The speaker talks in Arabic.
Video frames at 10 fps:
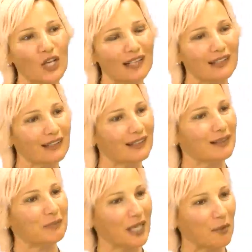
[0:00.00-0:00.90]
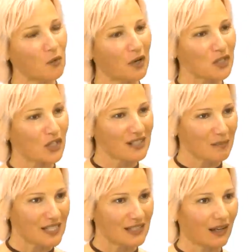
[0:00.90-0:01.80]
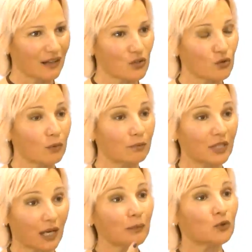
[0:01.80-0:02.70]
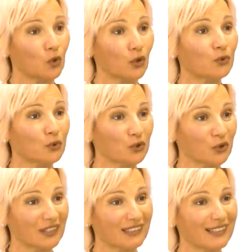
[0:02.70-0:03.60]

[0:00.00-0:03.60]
شغله بيعملوها الاشخاص بس يعطسوا بغمضوا عيونهم